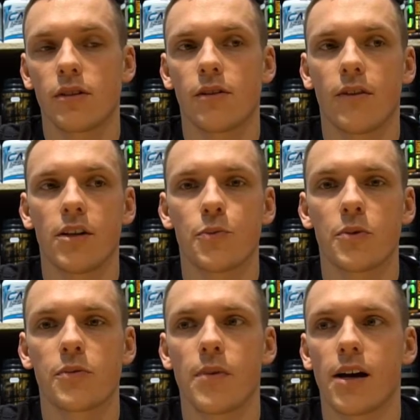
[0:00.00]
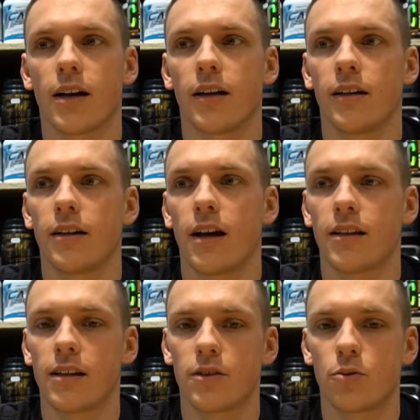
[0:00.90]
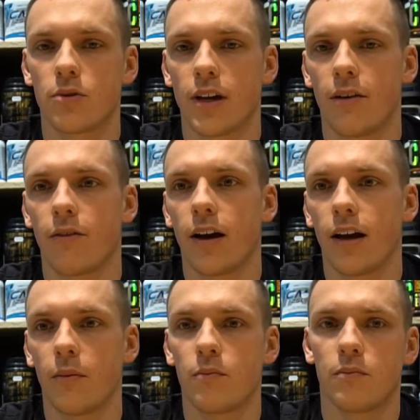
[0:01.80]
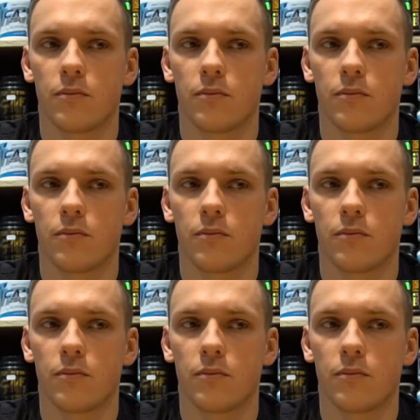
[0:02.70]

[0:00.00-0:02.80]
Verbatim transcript: Testowaliśmy smak e, ananas truskawka,